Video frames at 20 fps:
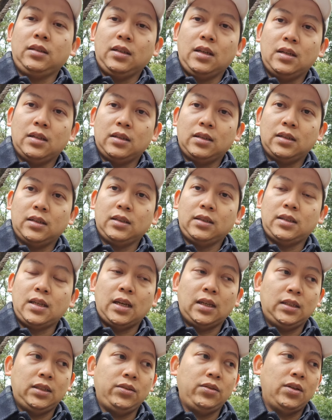e,
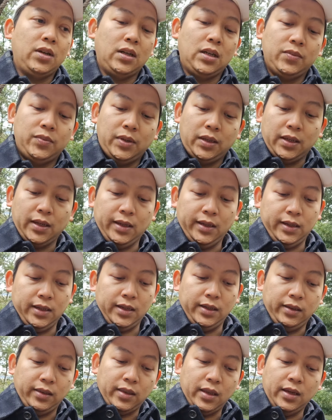celana juga nggak pakai
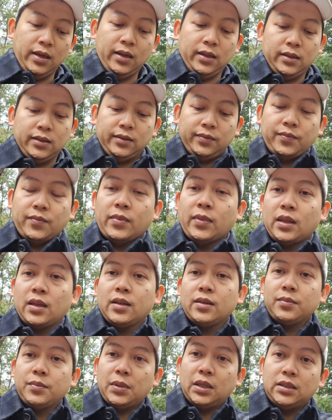hitek
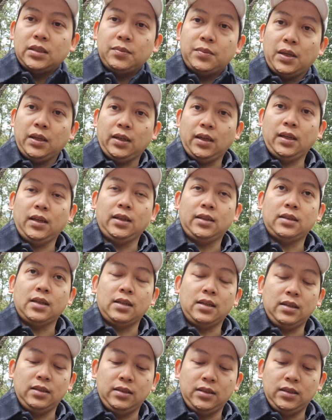masih pakai
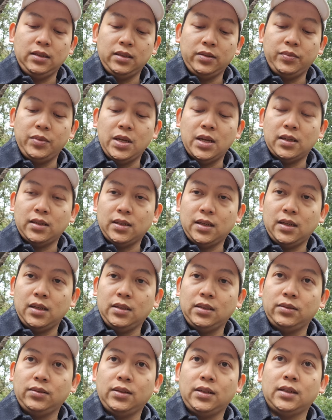celana jeans biasa
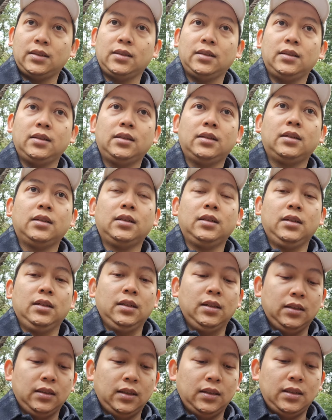gitu kan
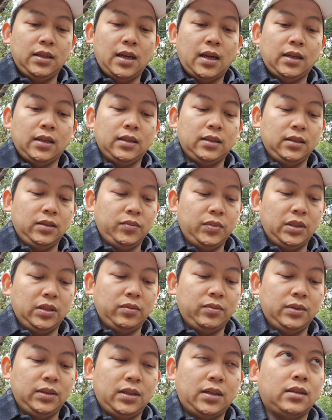nah, ini anginnya
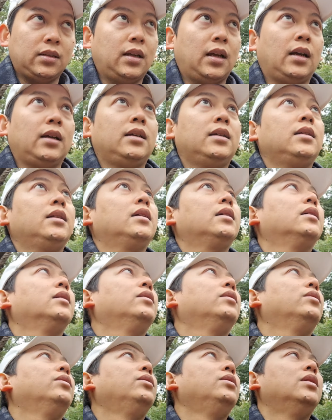bener-bener anginnya
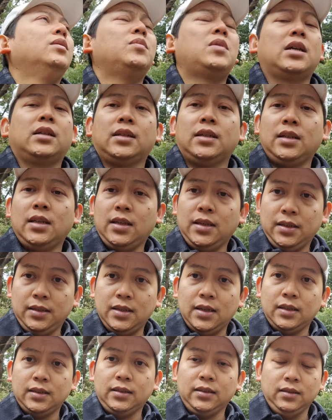udah berasa dingin
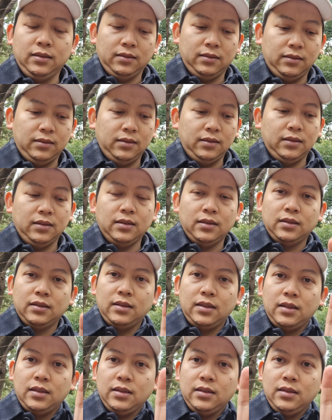guys
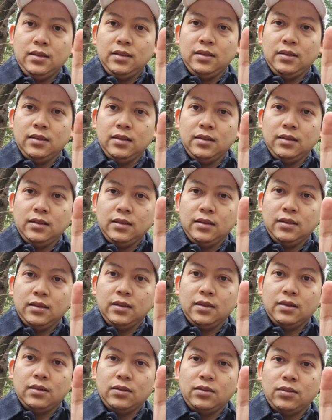nih
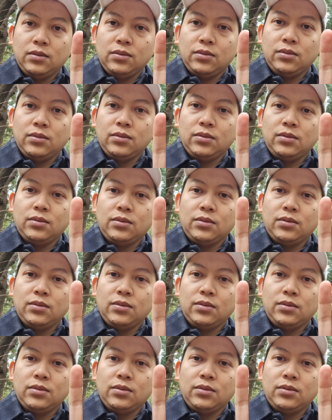tuh